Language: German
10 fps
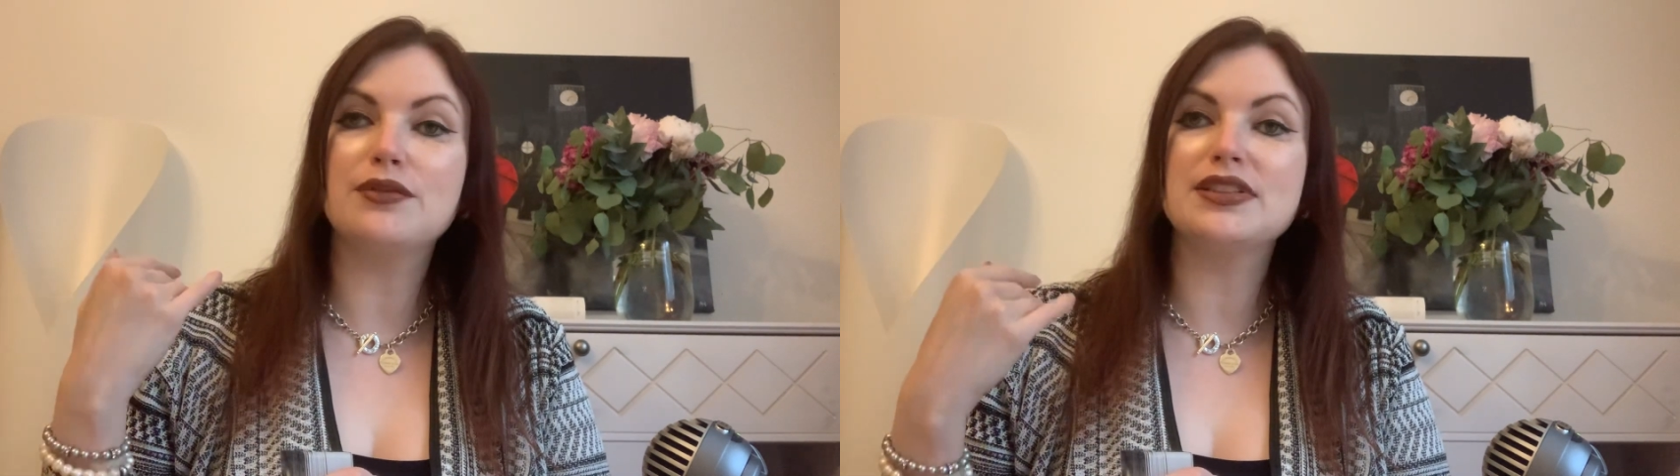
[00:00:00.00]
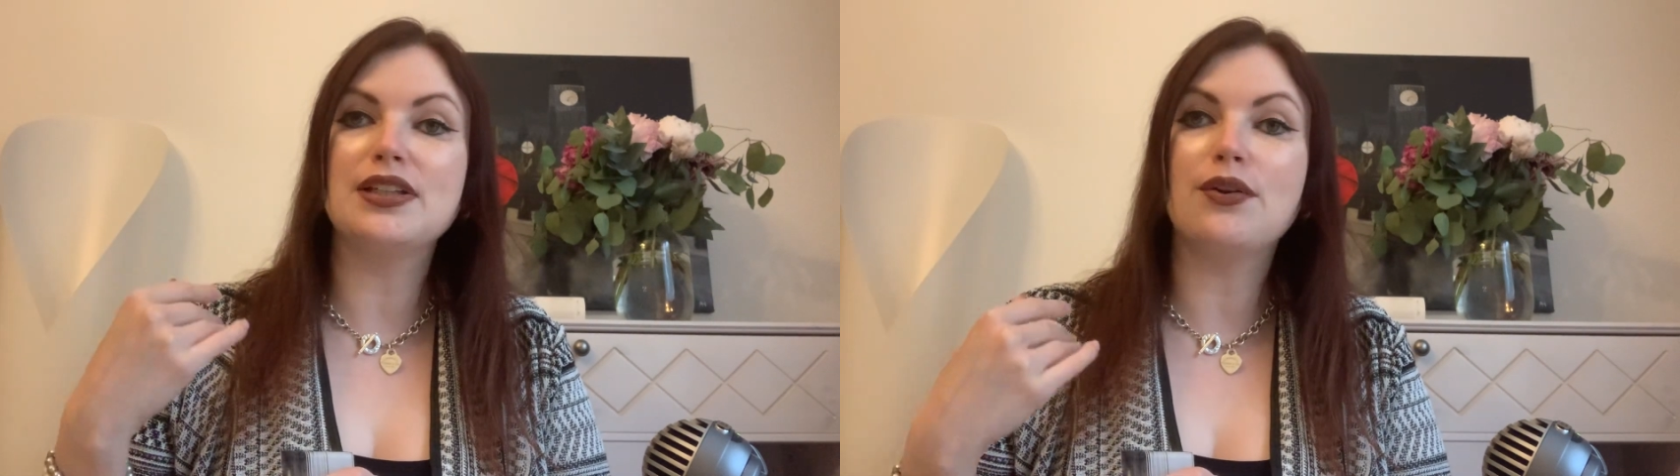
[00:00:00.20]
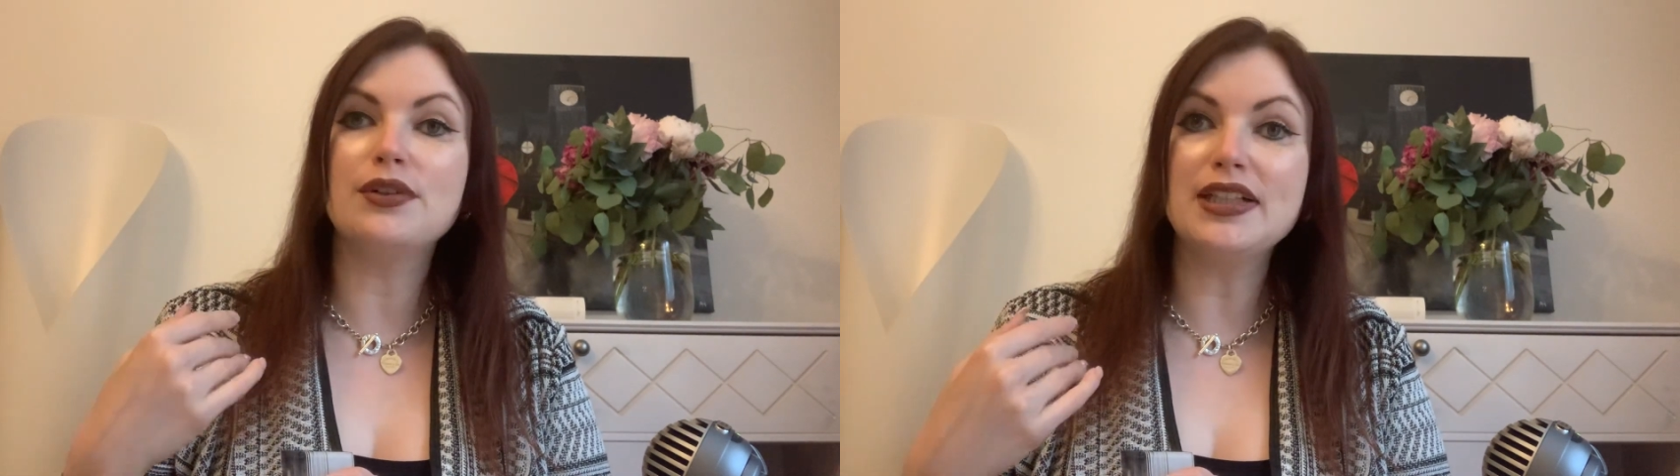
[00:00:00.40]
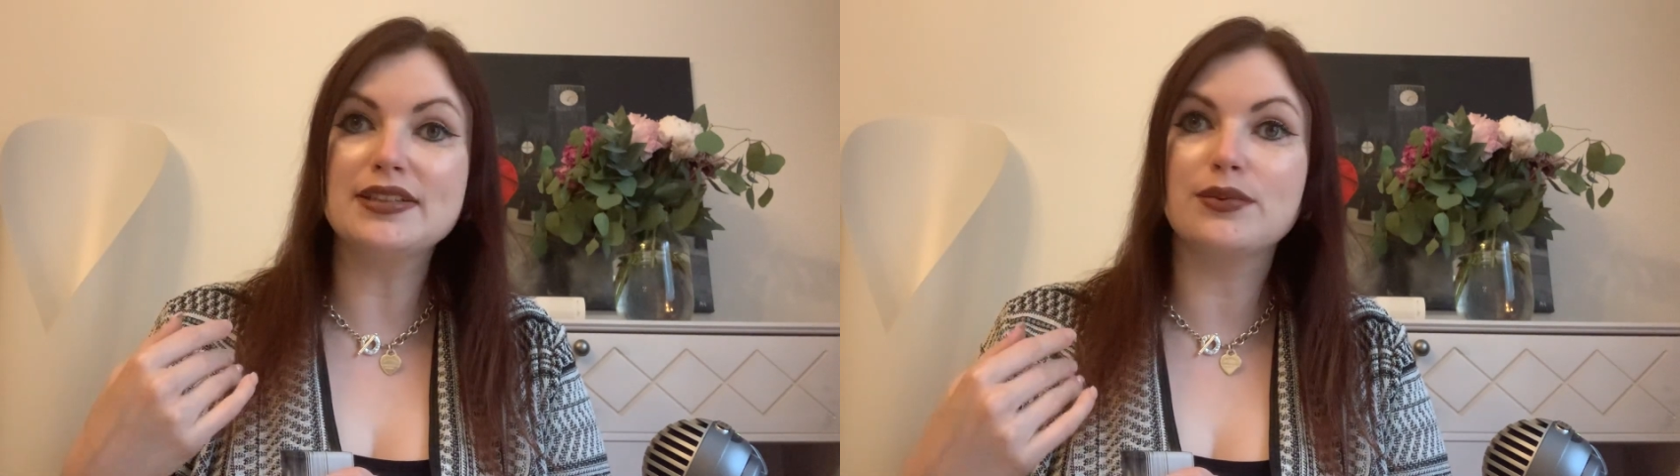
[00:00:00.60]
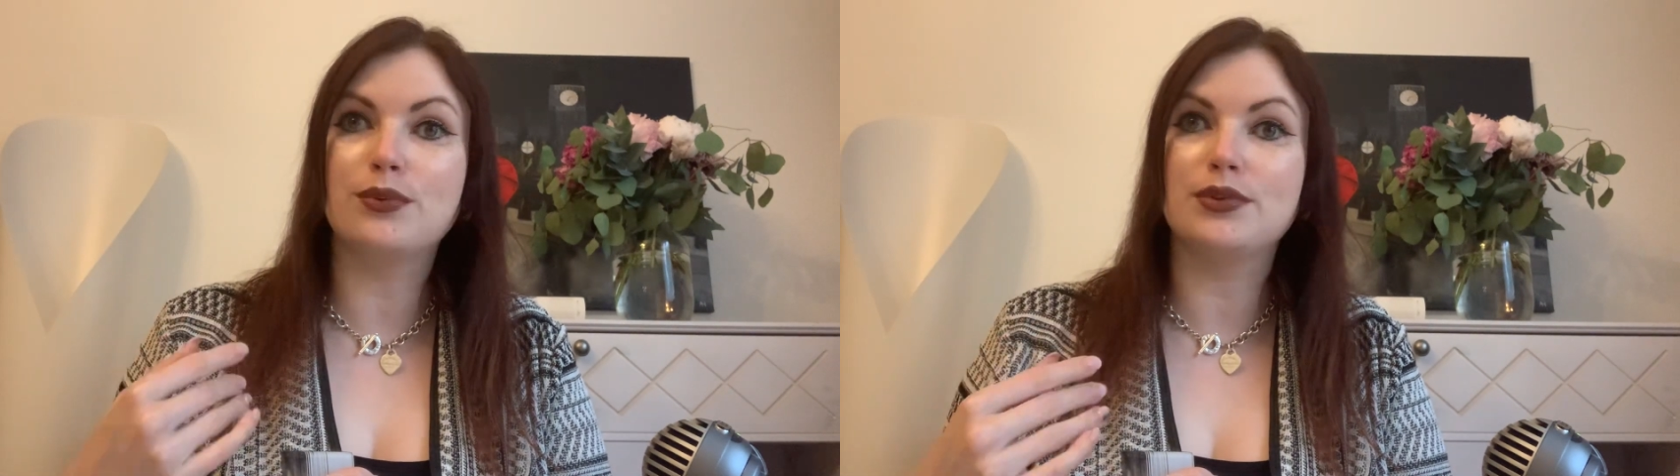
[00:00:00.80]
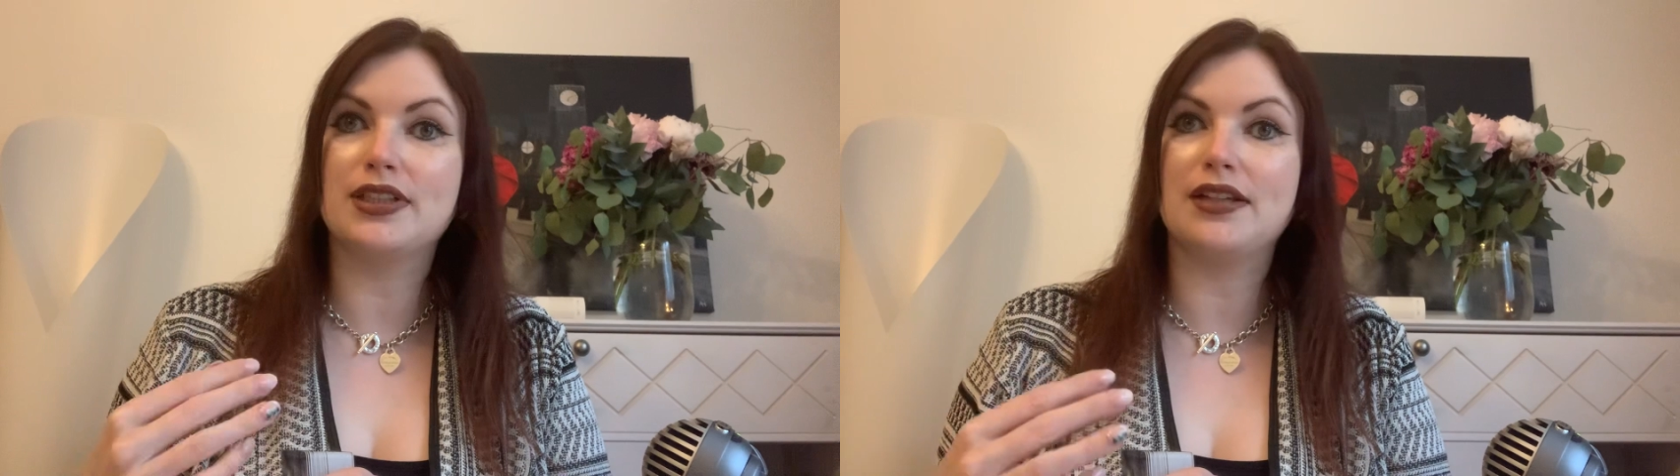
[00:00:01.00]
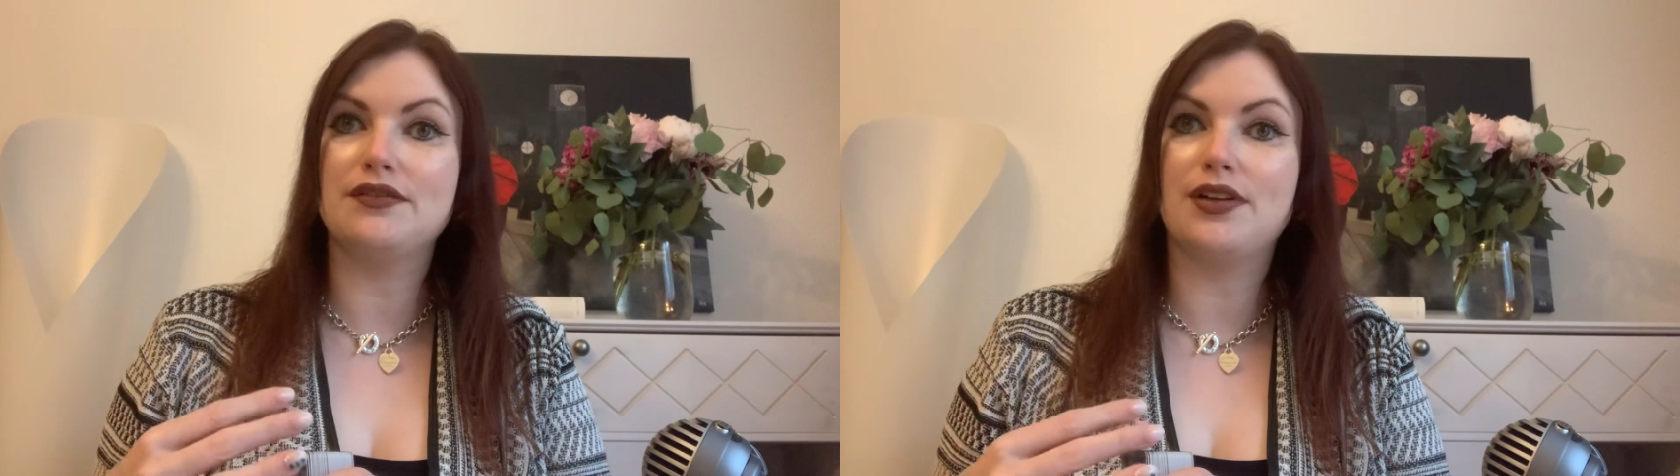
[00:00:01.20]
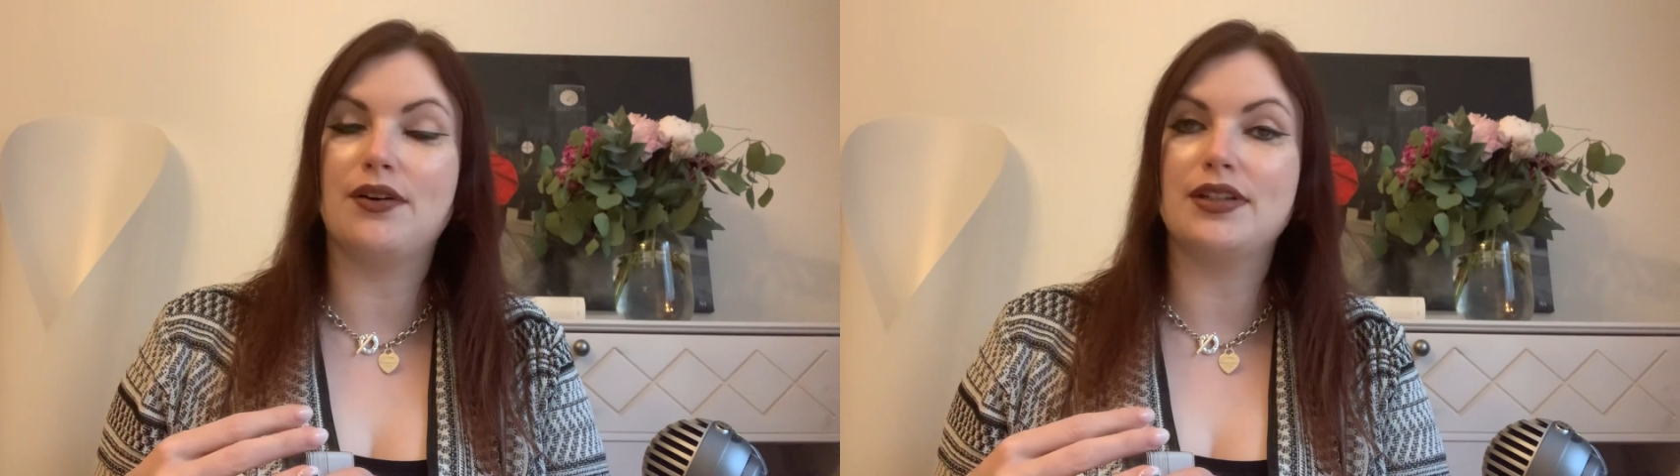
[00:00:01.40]
wo es dir noch nicht so gut ging
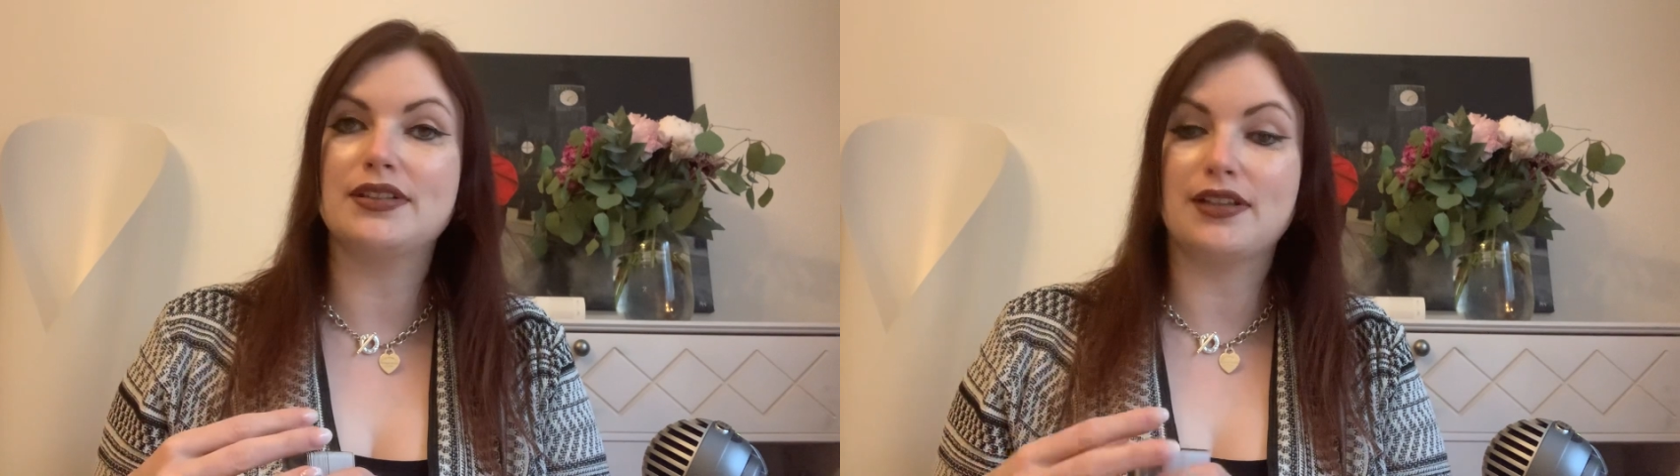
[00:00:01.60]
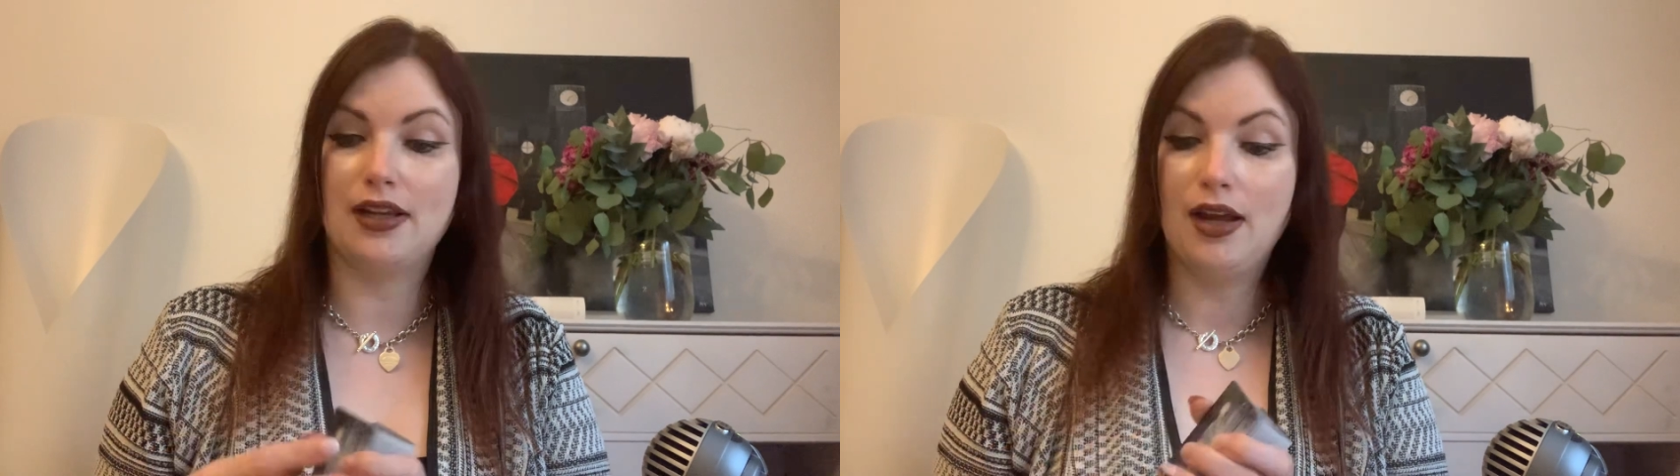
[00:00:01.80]
wie heute.